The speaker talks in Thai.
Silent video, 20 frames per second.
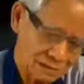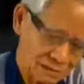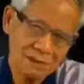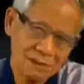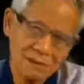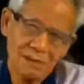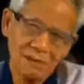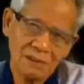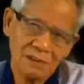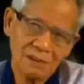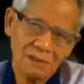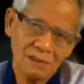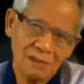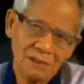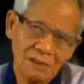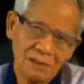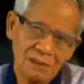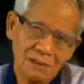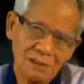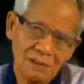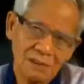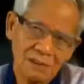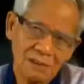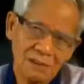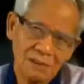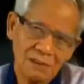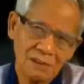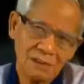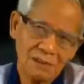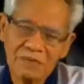อิเล็กตรอนโปรตอนนิวตรอน
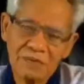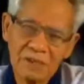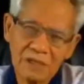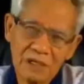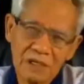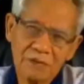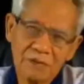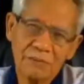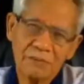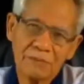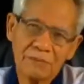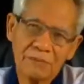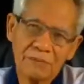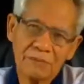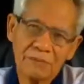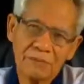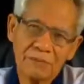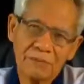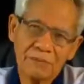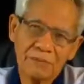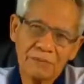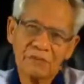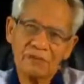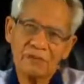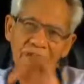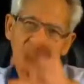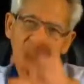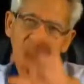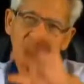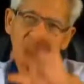แยกอีฟตรงไปปุ๊บ
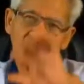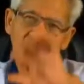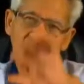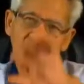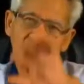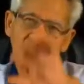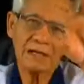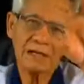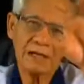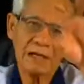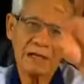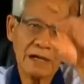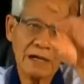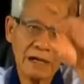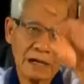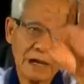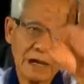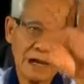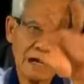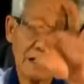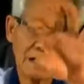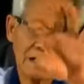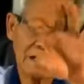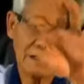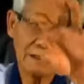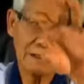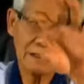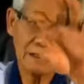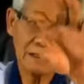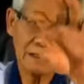เท่านั้นเองครับ ได้เลือกเลยได้เล
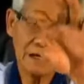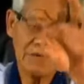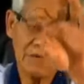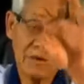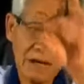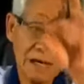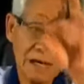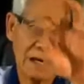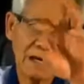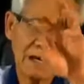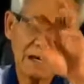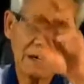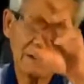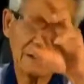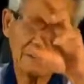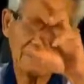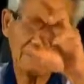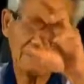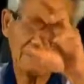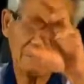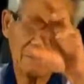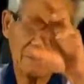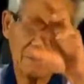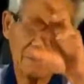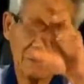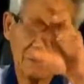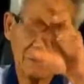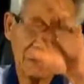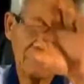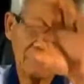ยครับจับอิเล็กตรอนไห
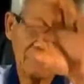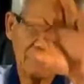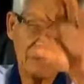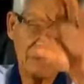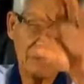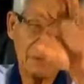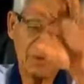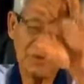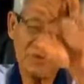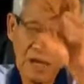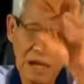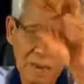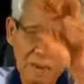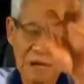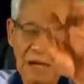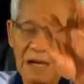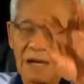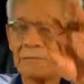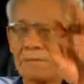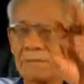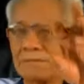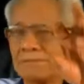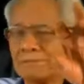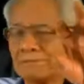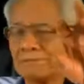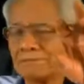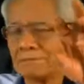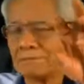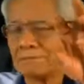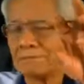มอยู่ เนี่ย
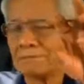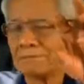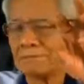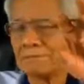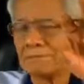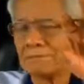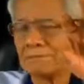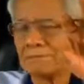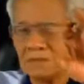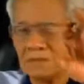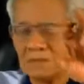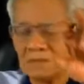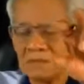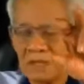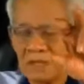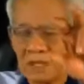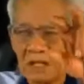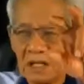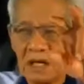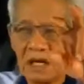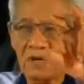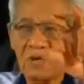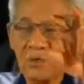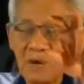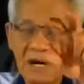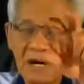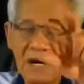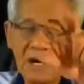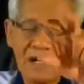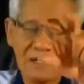ได้บอกว่า แยก
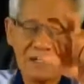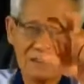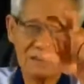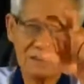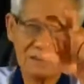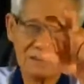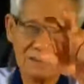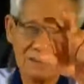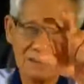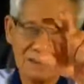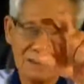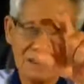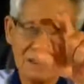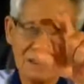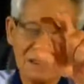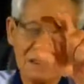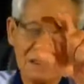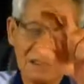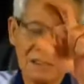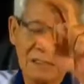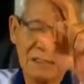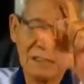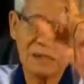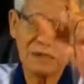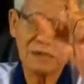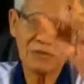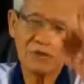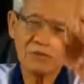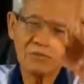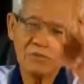แยกนามจากนาม
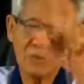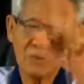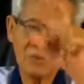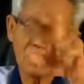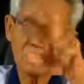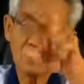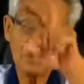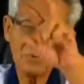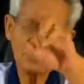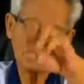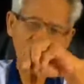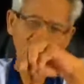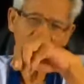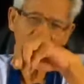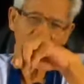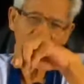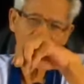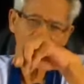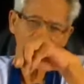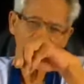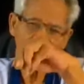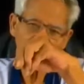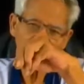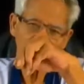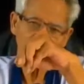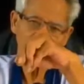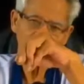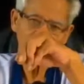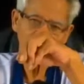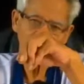ต้องรูปแบบนี้
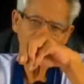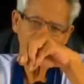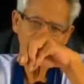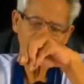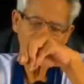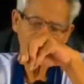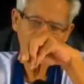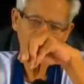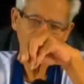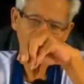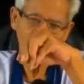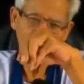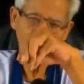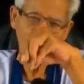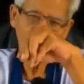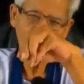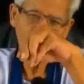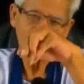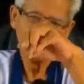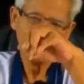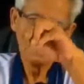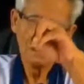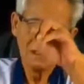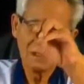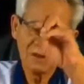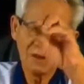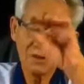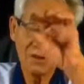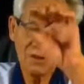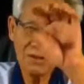นะครับ
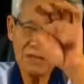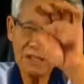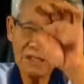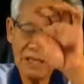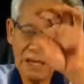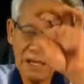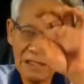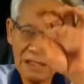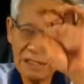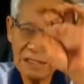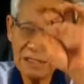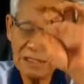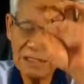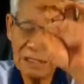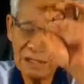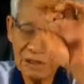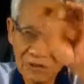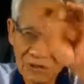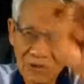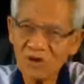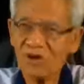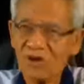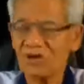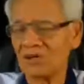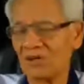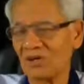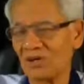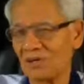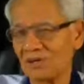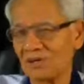วิทยาศาสตร์ก็พยายามทำ
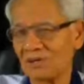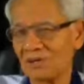นะ